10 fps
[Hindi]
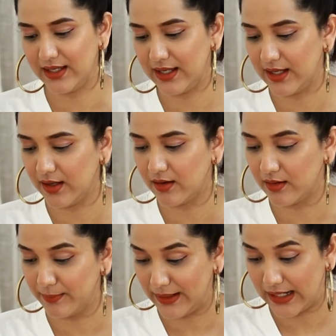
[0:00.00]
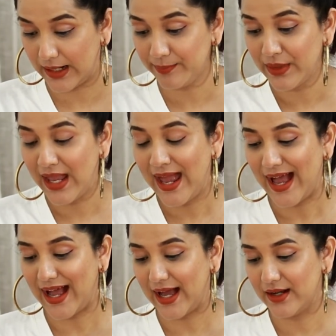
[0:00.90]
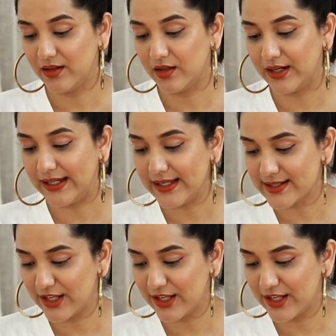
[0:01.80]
ये uh, मिला एंड रेटिंग uh,